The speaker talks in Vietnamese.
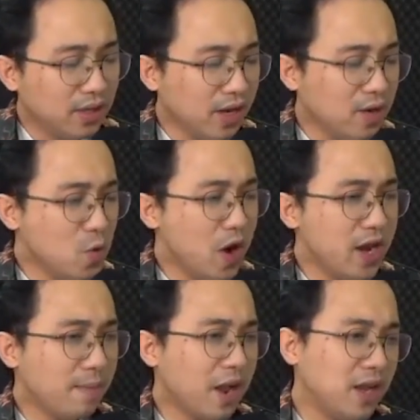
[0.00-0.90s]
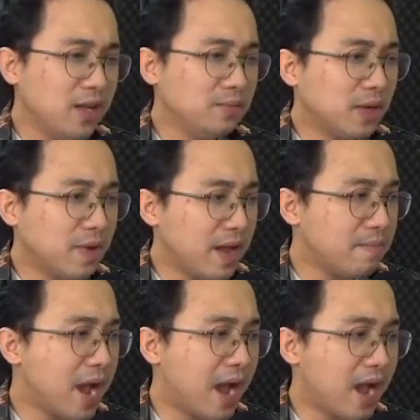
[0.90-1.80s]
Đến cuối năm
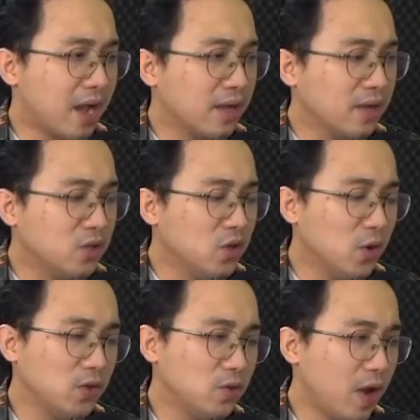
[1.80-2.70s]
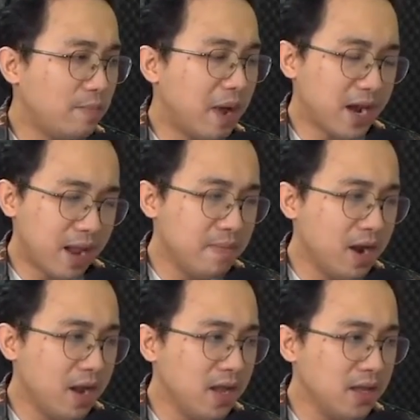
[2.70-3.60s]
2003, Chôn quen bạn gái
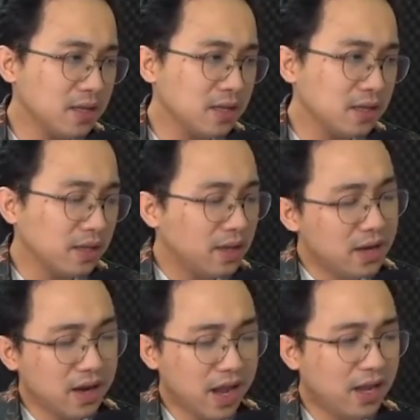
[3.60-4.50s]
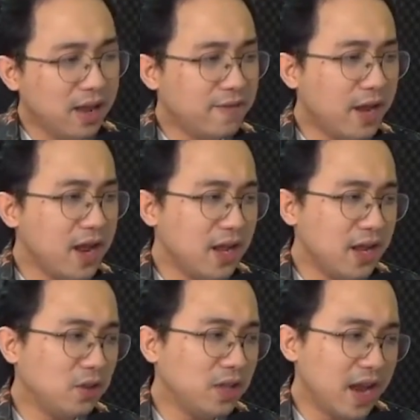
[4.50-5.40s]
mới. Ngay khi phát hiện
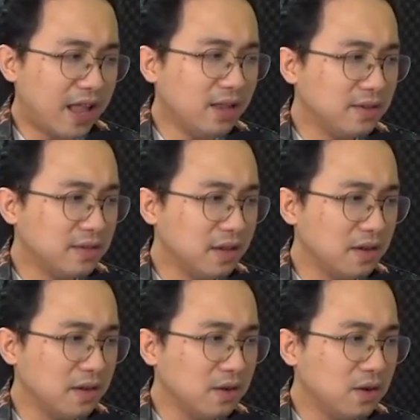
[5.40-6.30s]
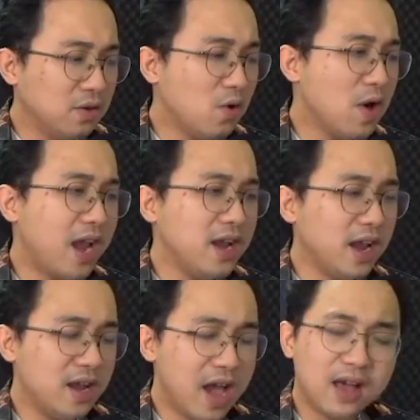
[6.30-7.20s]
y có tiền án tiền sự, cô gái
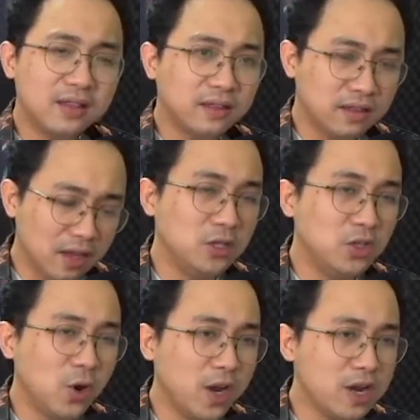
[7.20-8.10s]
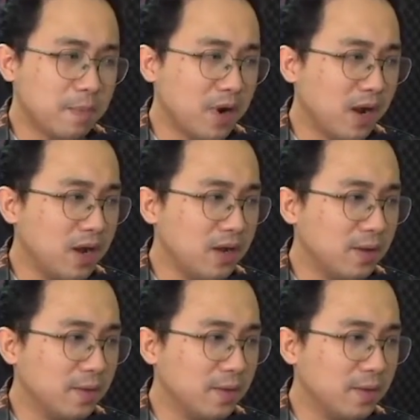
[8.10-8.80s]
này đã từ chối gặp gỡ.